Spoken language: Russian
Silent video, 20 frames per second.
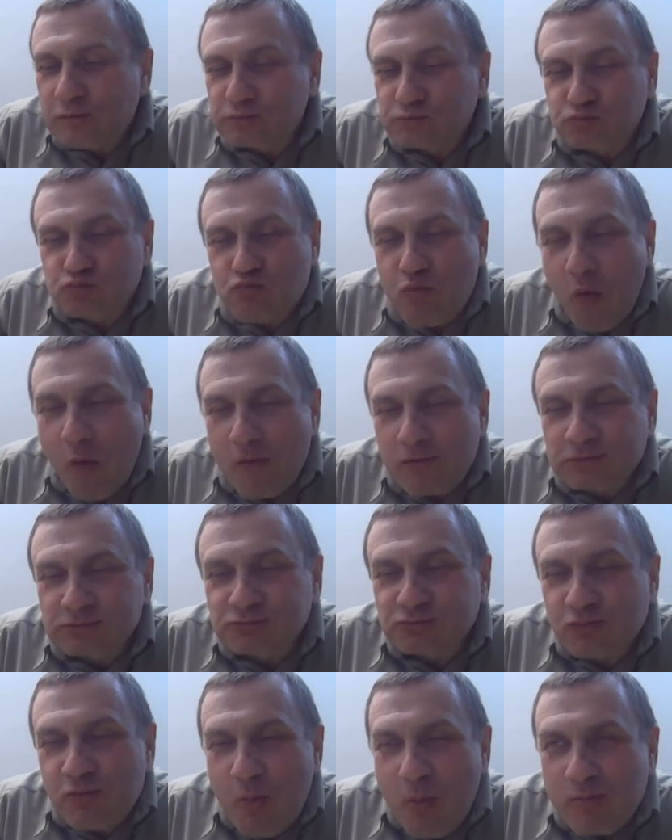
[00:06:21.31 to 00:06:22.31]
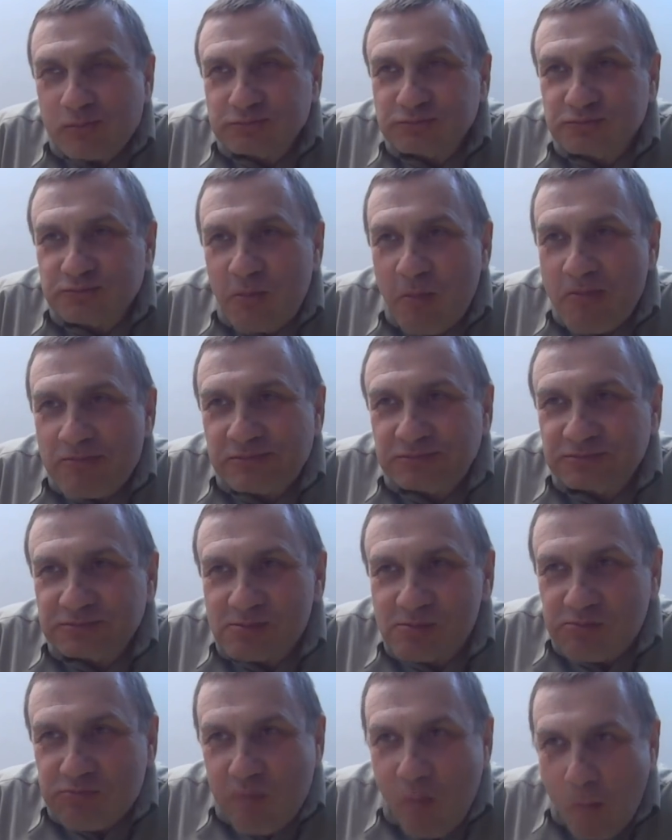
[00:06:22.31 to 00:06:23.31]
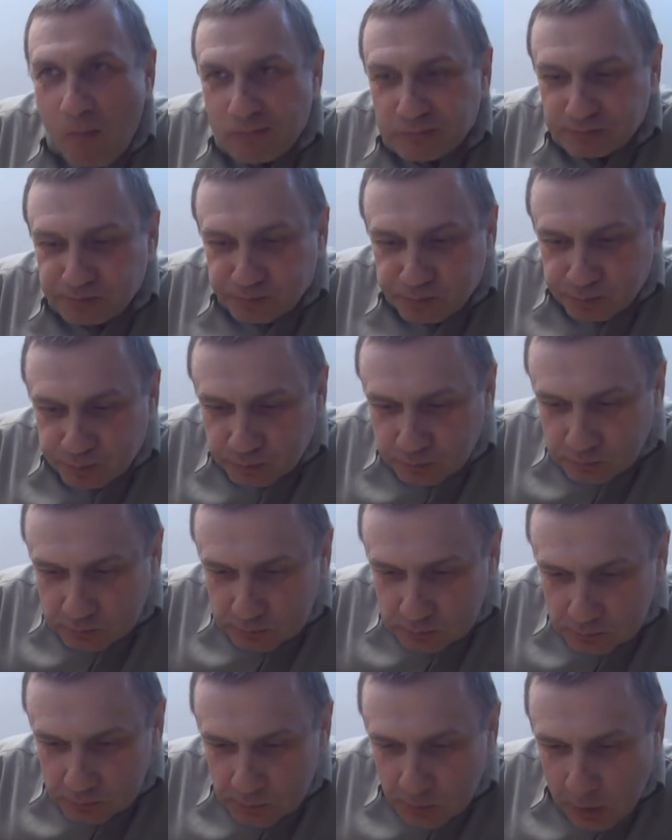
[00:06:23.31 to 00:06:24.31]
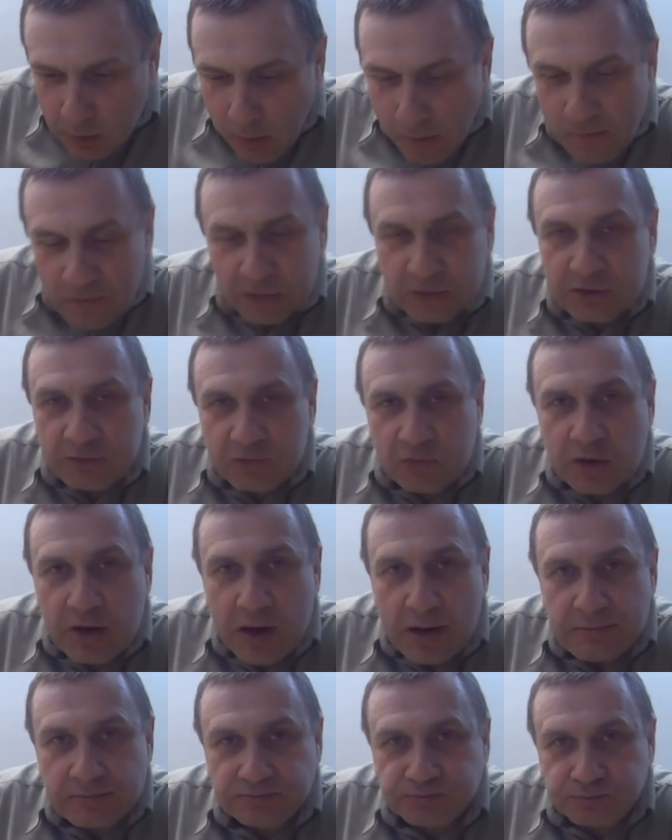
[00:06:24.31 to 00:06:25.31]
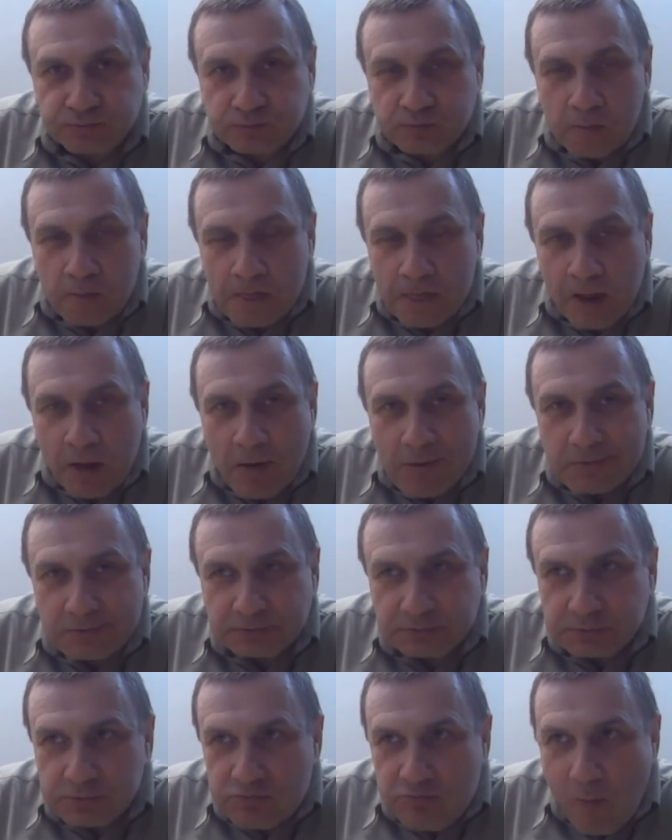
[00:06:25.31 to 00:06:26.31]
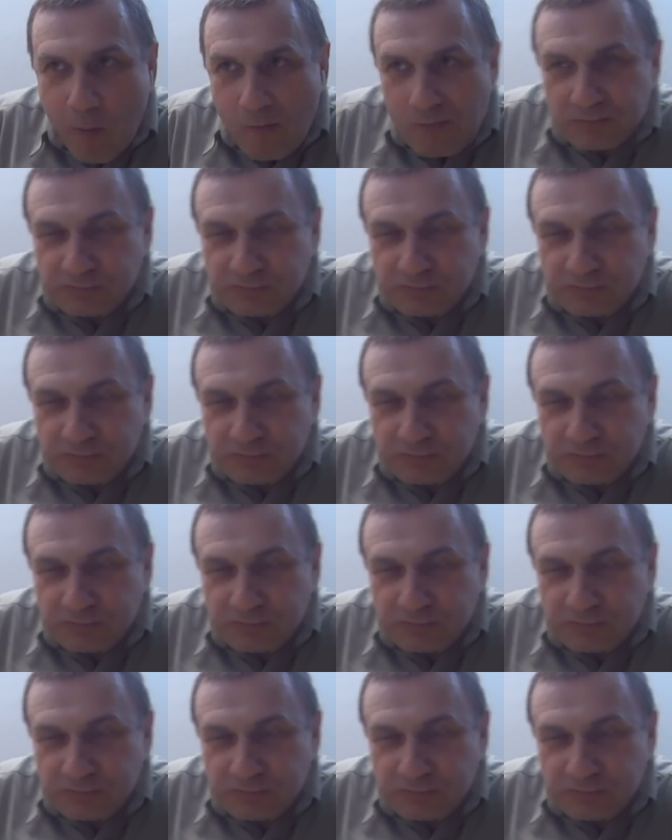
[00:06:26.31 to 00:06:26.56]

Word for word: Как ему нравится. Он, наверное, он, наверное, девочки обманывает.